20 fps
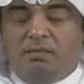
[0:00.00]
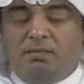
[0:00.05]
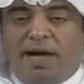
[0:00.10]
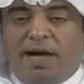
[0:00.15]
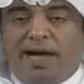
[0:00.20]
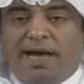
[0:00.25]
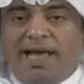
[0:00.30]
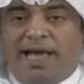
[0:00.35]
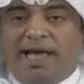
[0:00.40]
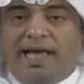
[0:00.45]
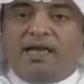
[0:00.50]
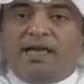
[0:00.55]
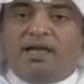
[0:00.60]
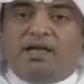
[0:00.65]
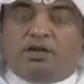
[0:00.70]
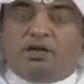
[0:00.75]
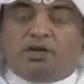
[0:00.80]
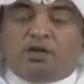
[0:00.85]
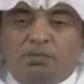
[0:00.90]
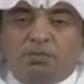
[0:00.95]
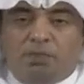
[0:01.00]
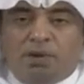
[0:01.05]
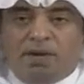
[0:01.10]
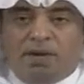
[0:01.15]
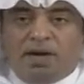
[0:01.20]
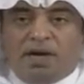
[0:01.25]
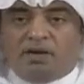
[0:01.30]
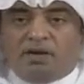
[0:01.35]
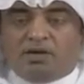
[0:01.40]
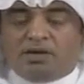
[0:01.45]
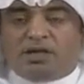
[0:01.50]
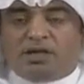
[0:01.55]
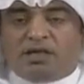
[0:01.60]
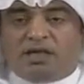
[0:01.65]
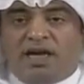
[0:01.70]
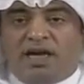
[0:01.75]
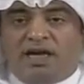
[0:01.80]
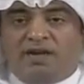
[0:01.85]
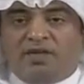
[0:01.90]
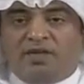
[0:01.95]
مع الاهلي ربما لو
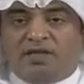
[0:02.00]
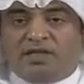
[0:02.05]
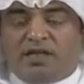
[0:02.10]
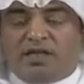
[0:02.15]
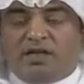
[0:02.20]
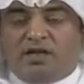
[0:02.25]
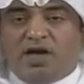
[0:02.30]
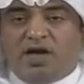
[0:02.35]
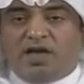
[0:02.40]
استطاع الفيصلي